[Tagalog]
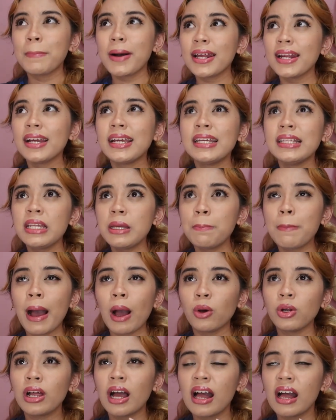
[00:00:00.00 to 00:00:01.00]
Parang hindi pa
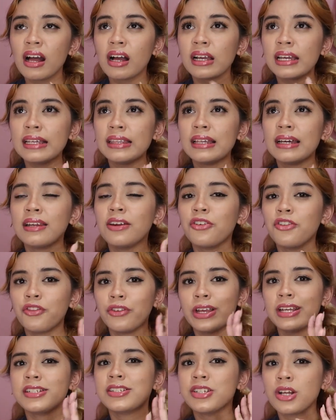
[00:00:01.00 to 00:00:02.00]
ako nakakakita ng
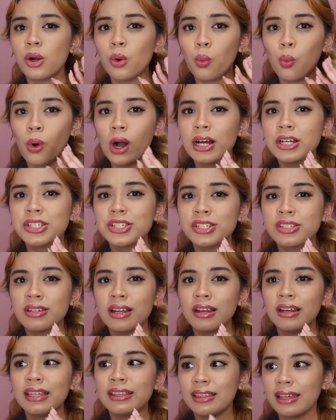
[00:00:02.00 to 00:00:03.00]
facial wash
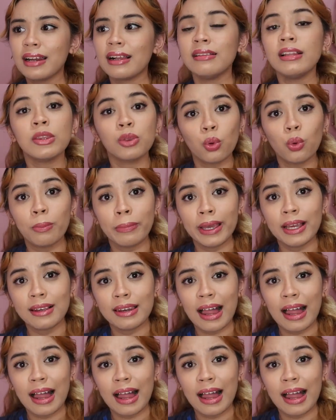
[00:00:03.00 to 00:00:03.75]
na literal na tubig